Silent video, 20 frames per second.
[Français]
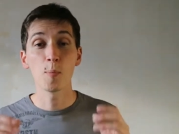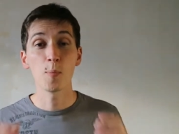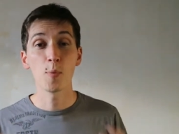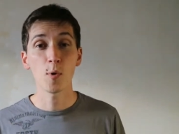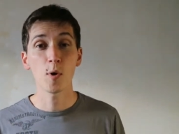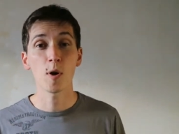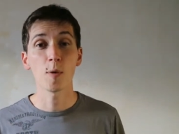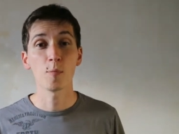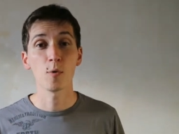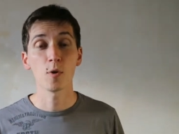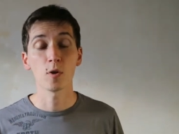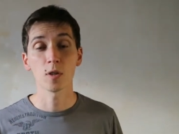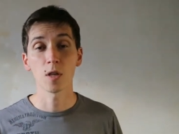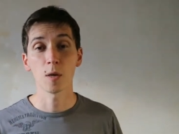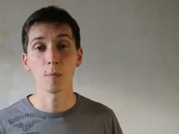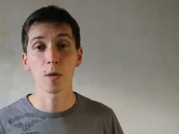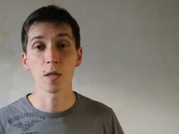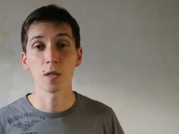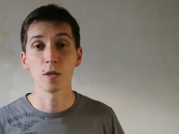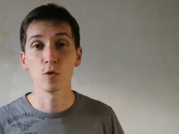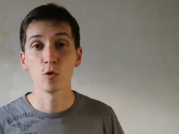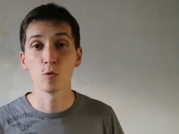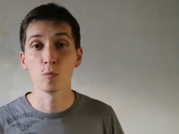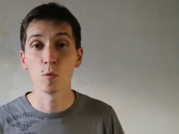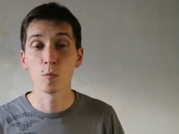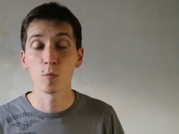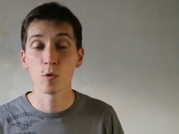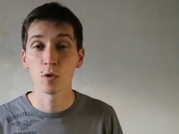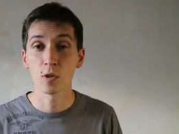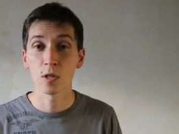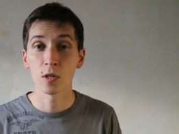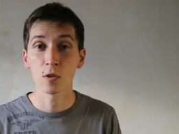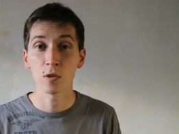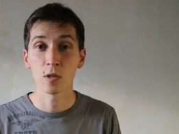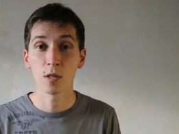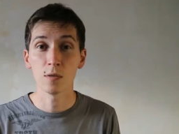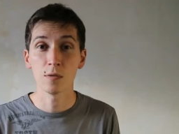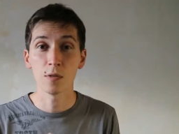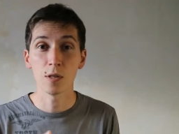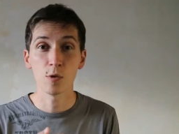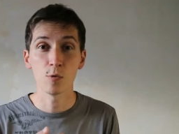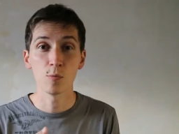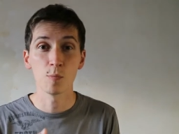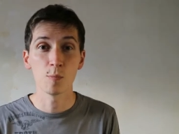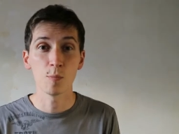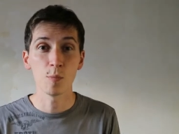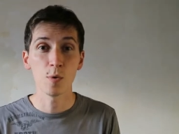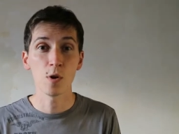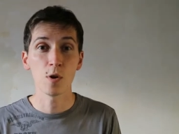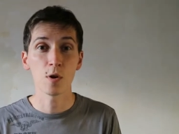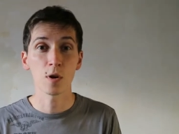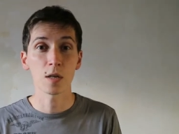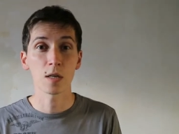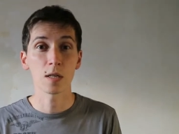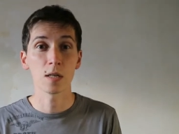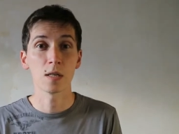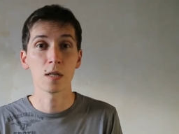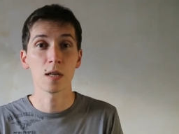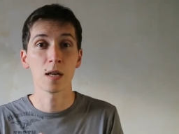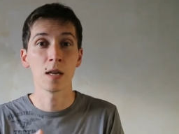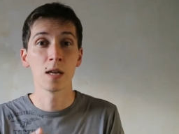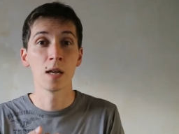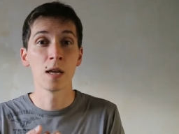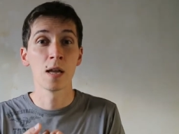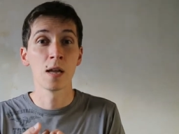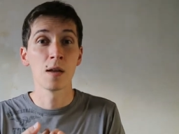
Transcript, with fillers: peu importe, à partir du moment où on identifie une peur qui est